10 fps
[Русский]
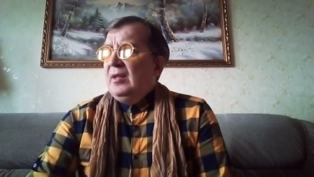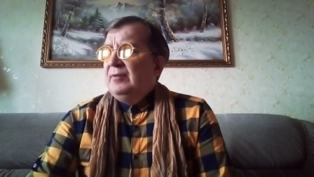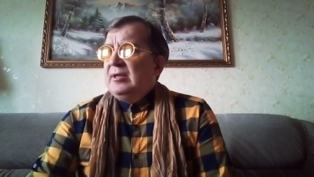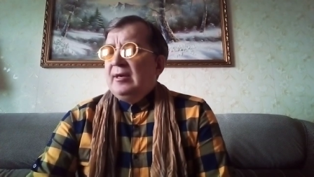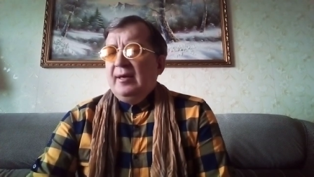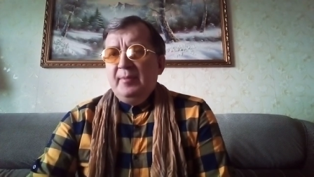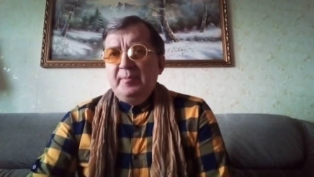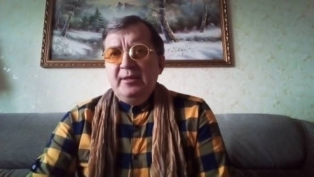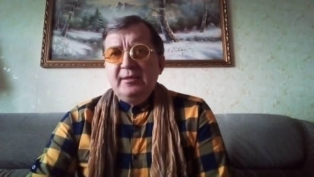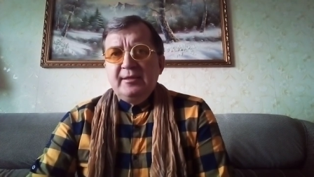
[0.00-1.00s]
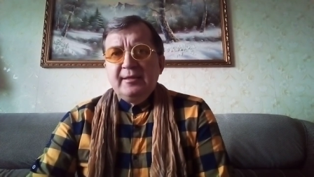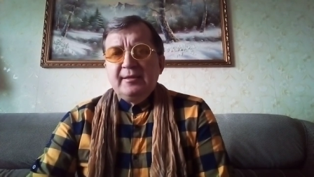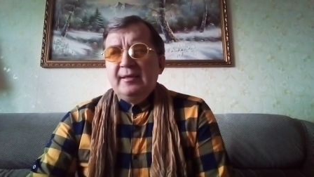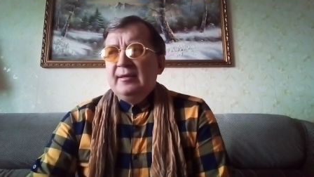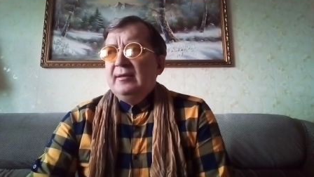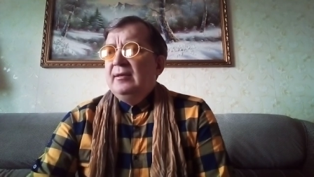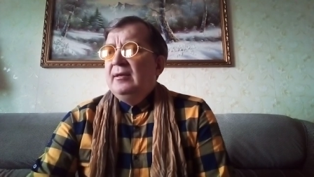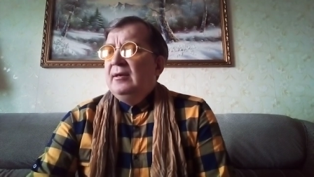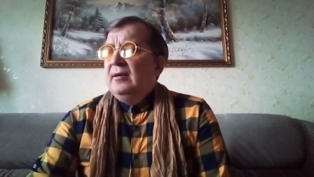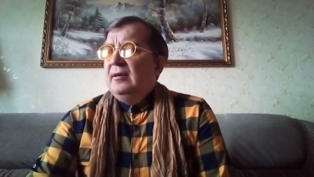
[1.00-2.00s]
вторая мобилизация
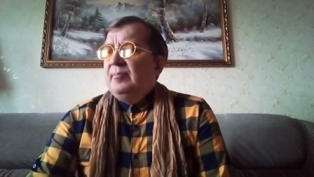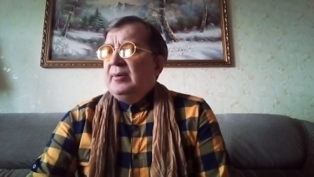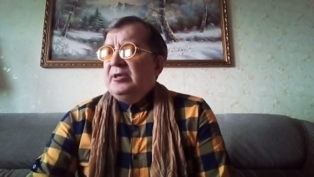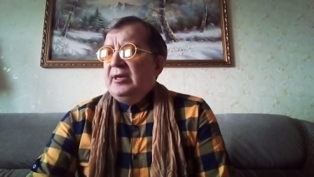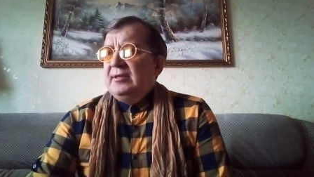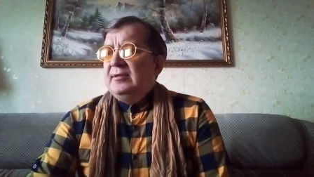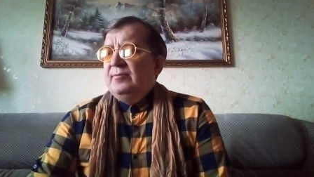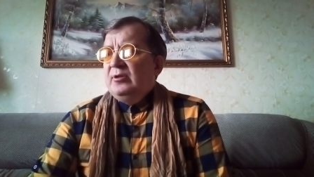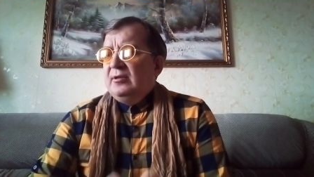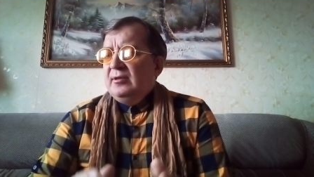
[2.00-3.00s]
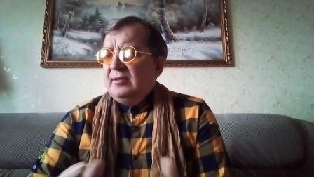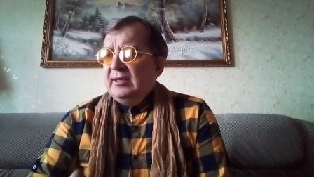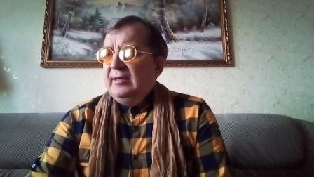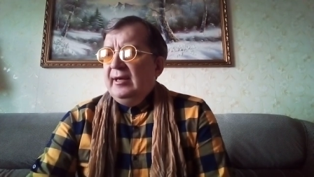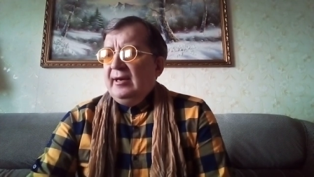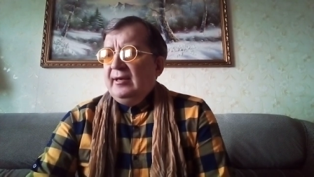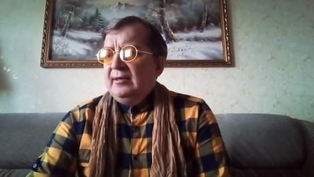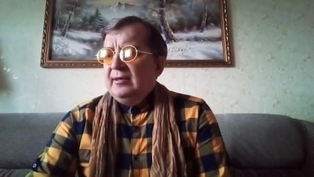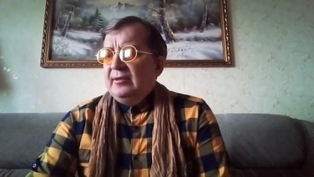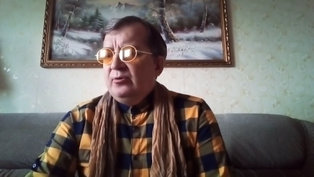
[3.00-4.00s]
по части вот
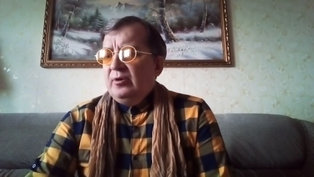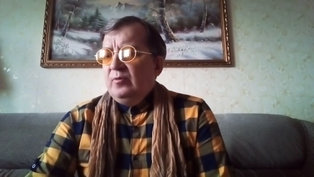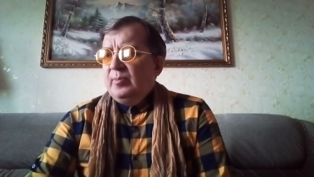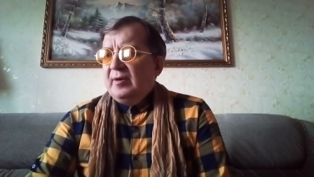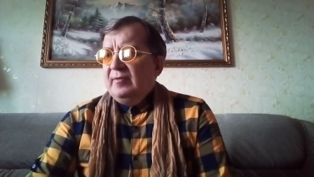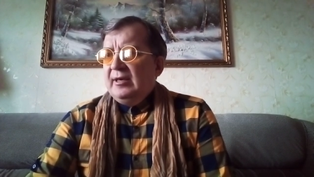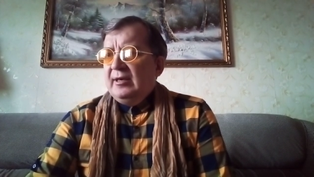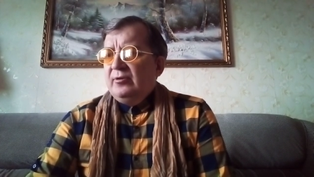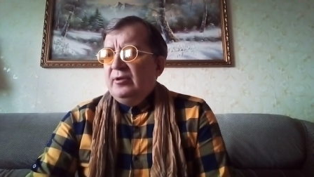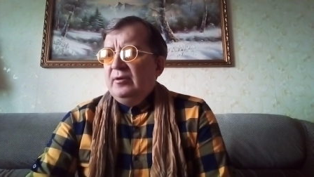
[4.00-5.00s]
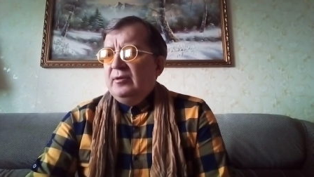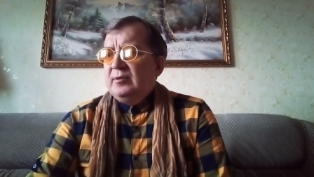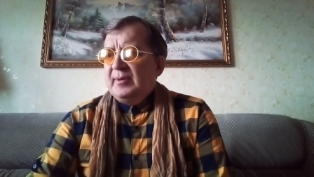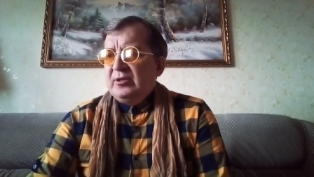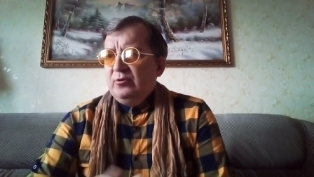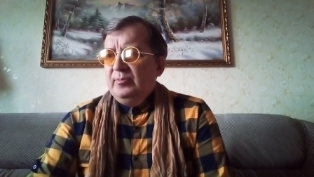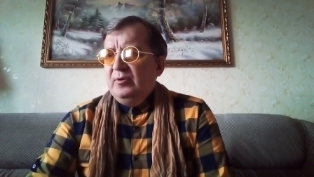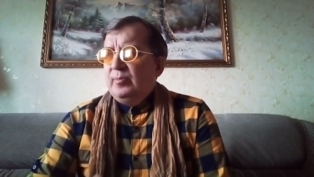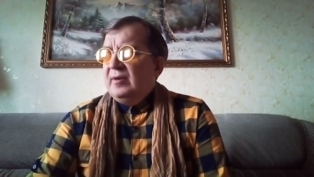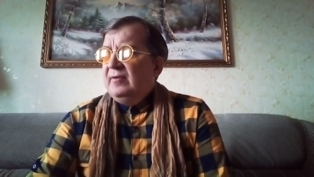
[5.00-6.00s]
технарей, которые управляют и способны
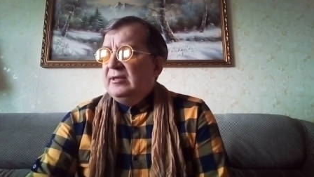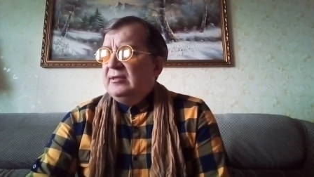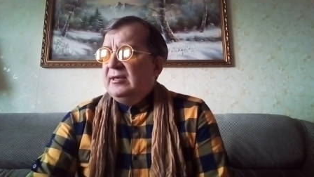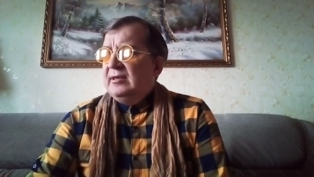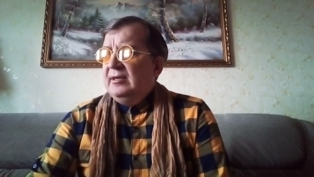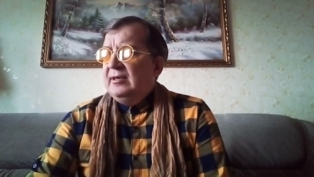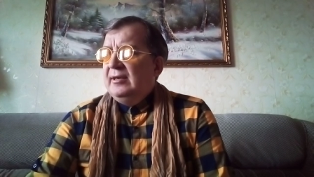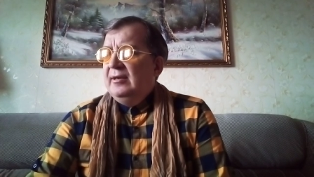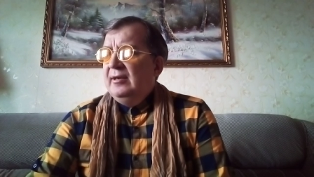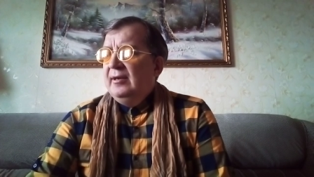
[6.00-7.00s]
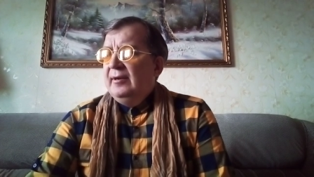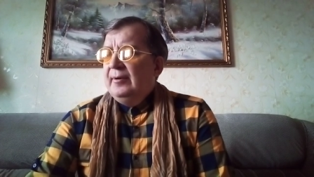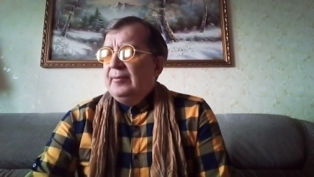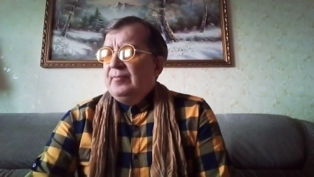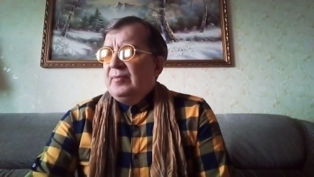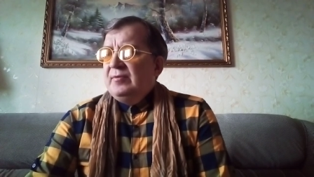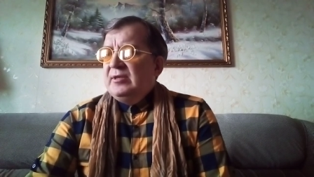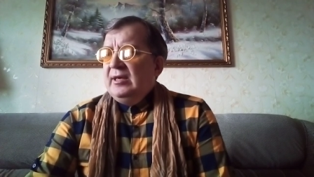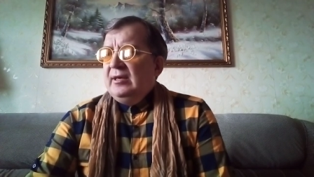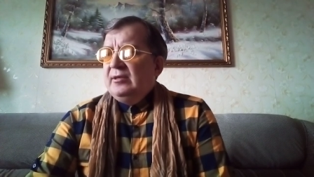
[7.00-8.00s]
управлять техникой.
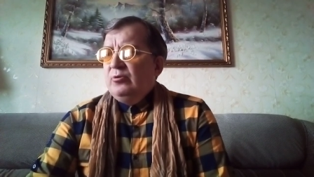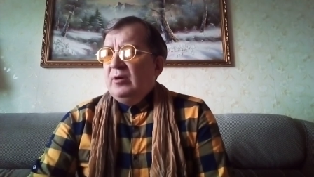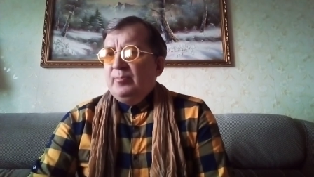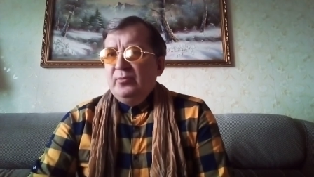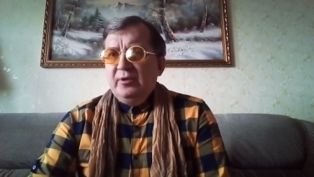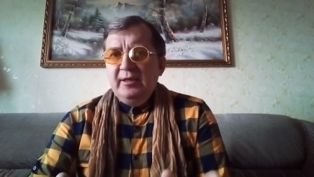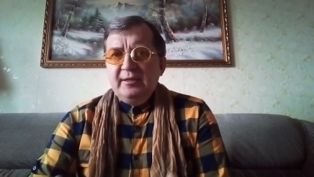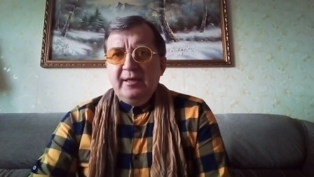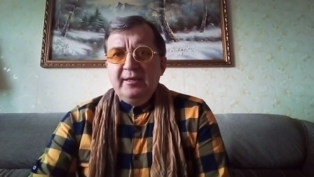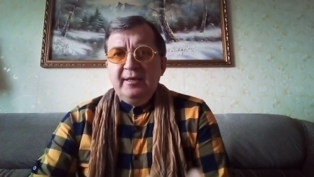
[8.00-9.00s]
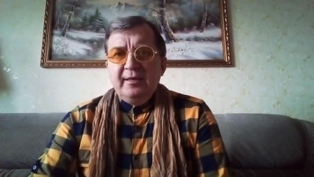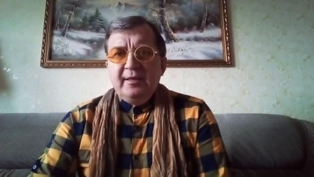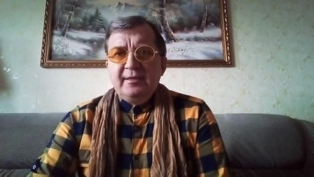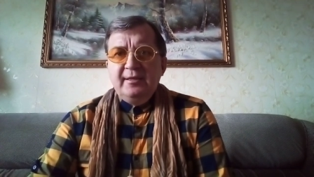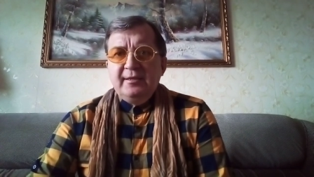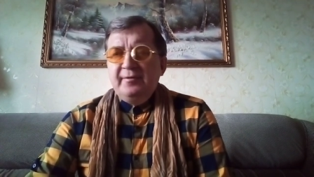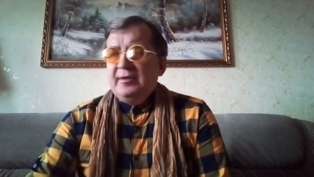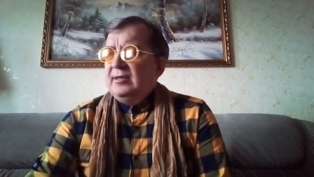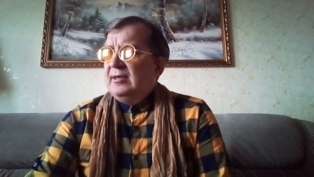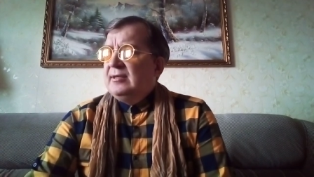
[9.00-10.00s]
Всей сухопутной техникой Российской
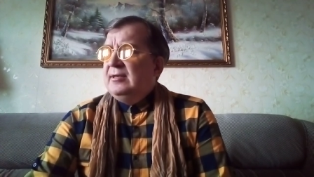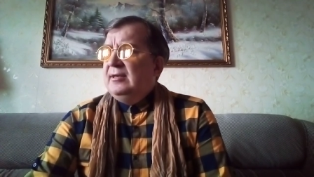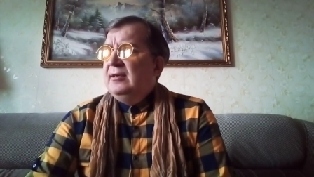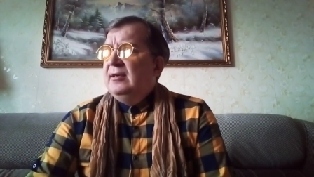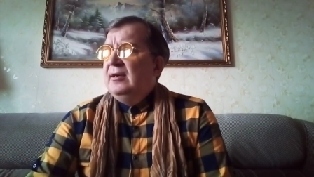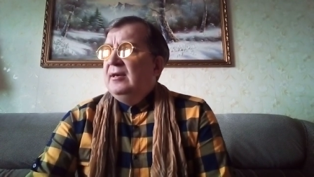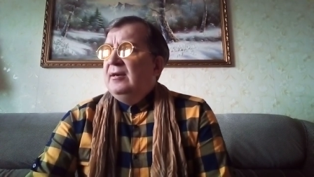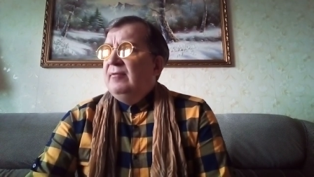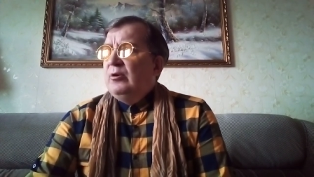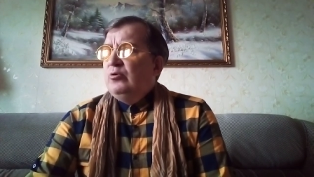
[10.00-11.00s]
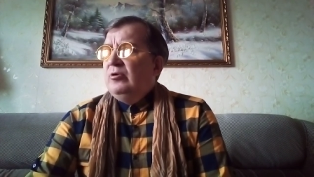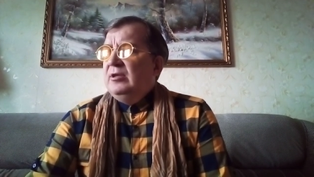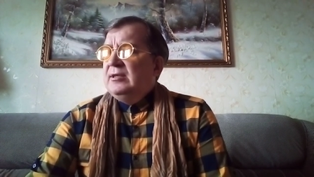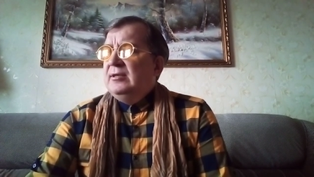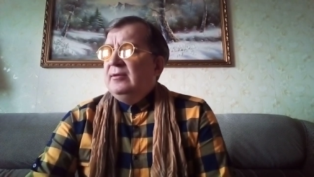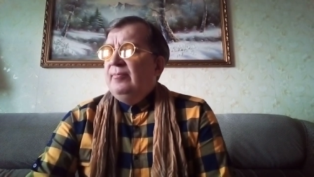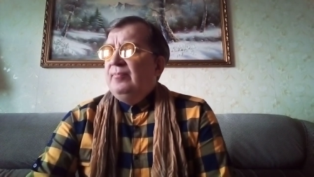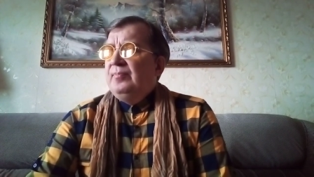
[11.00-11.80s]
Федерации вооруженных сил.